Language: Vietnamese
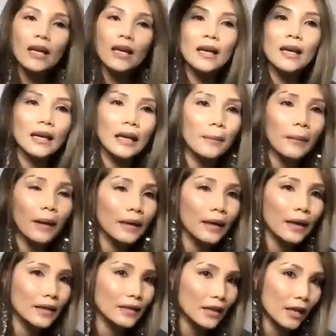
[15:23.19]
là cái máy
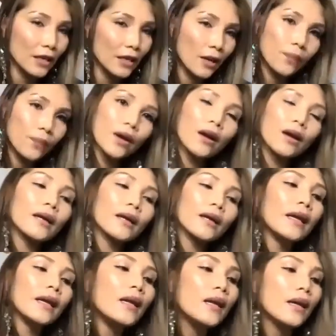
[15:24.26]
này sẽ giúp cho
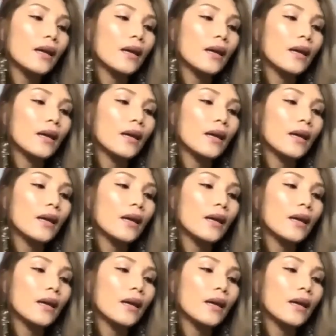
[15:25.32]
cái